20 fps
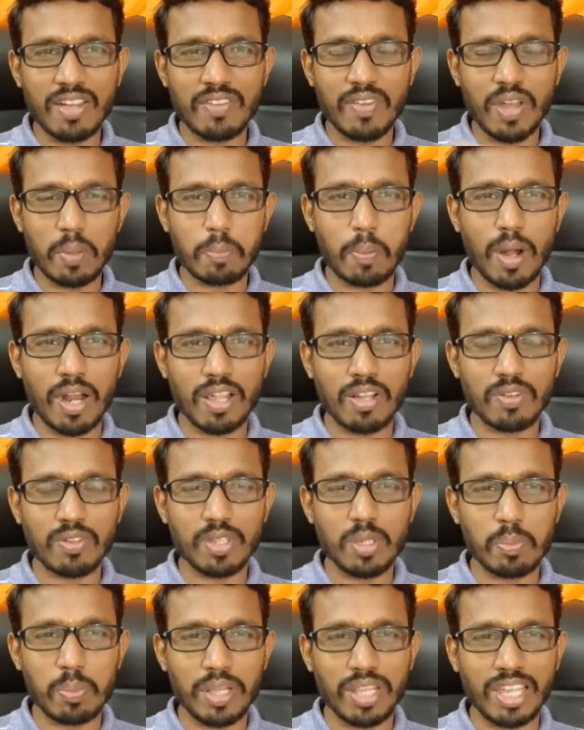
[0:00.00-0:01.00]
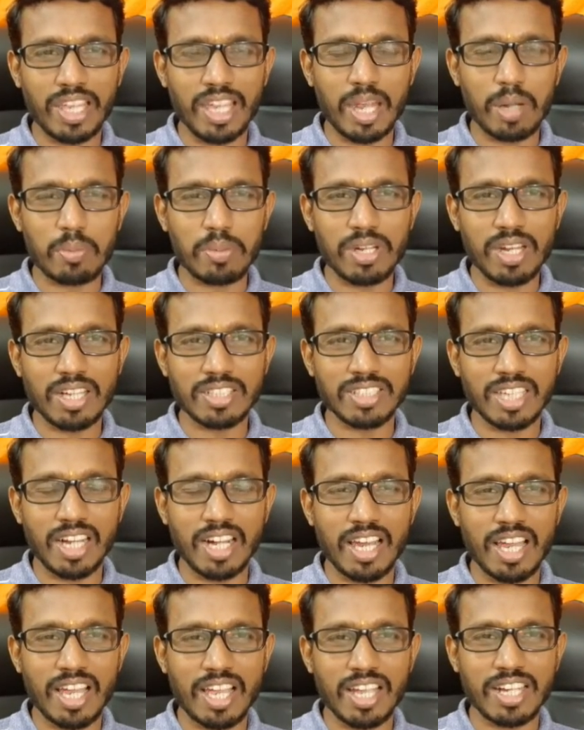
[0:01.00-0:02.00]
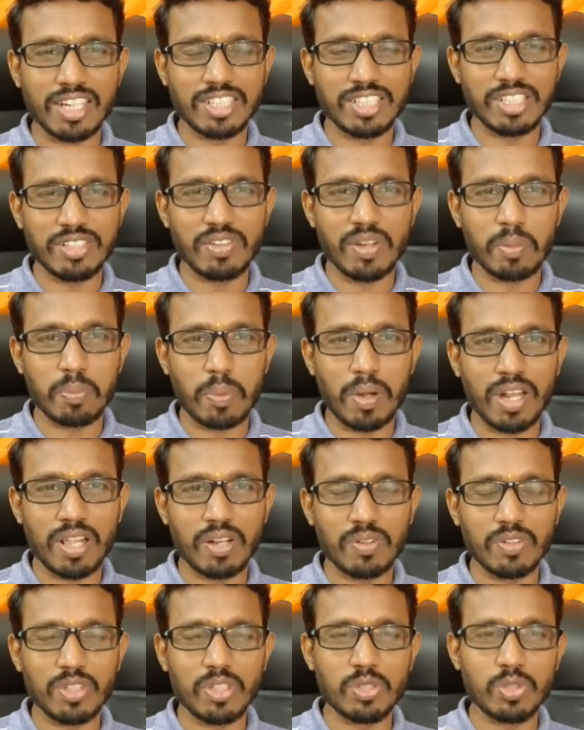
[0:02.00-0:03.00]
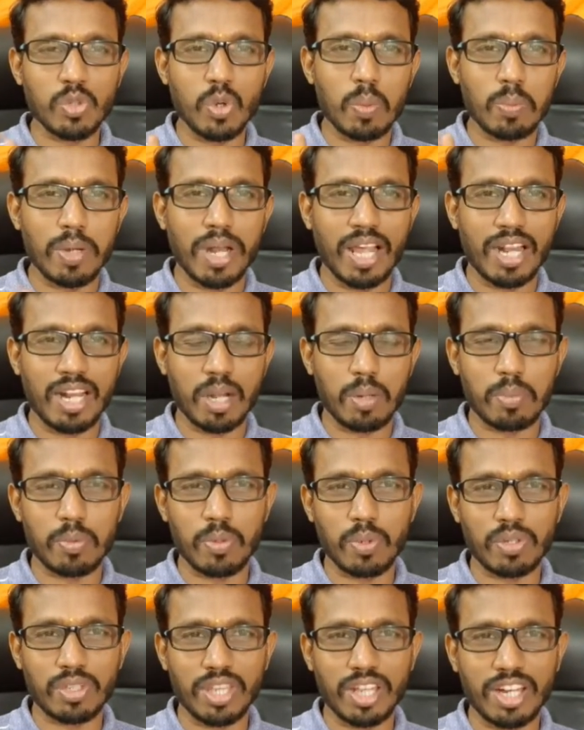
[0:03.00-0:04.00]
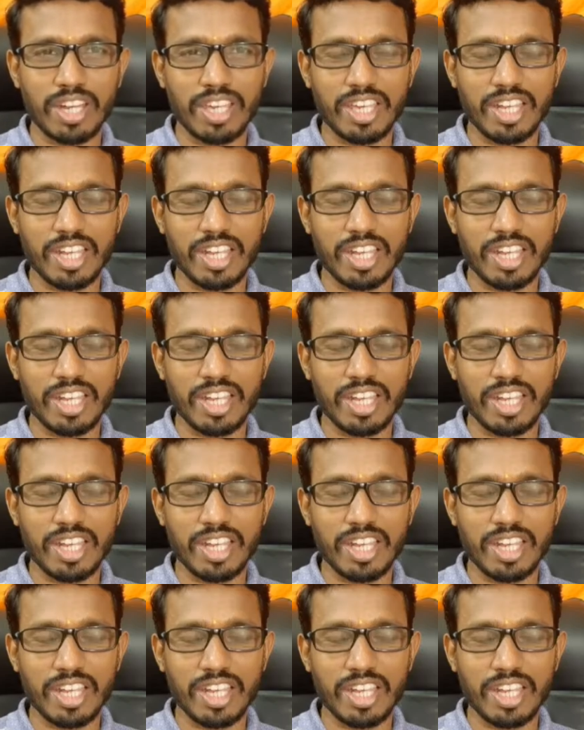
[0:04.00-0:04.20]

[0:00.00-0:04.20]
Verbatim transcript: வேட்பாளர் வந்து பார்த்திங்க அப்படின்னா ஜனநாயக கட்சி வேட்பாளர் வந்து ஜோ பிடன் அப்படின்னு ஒருத்தர்